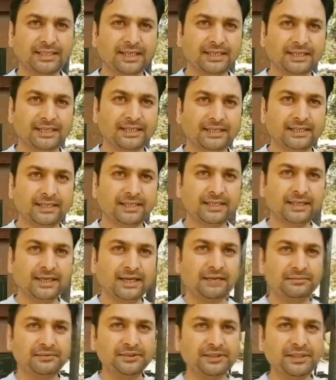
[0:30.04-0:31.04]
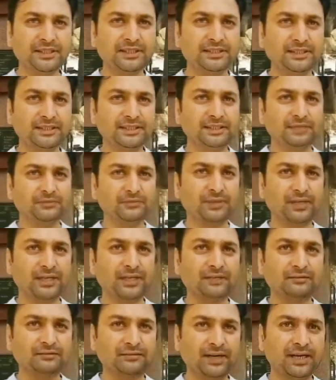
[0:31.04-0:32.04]
तैयारियां अभिषेक ने
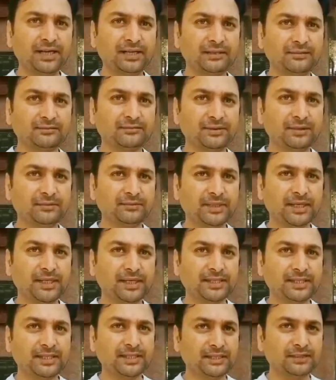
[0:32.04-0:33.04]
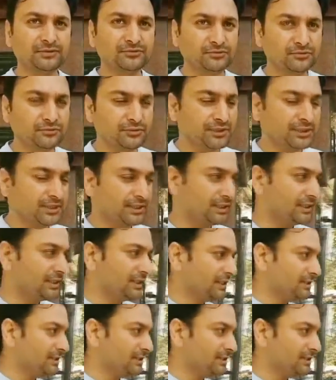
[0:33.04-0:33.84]
उत्तराखंड फाइल फिल्म बनाने के लिए शुरू की है